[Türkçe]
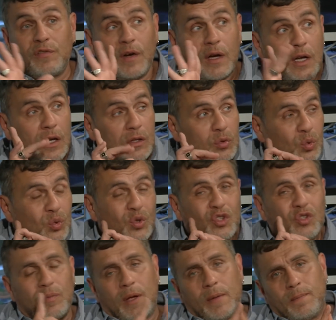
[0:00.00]
Fakat
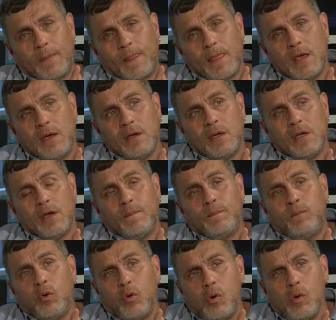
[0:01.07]
unutma
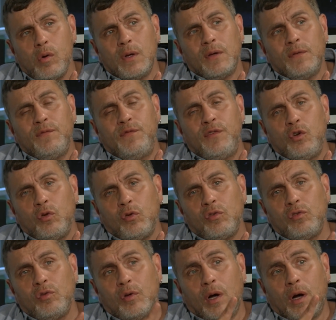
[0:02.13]
bu virüs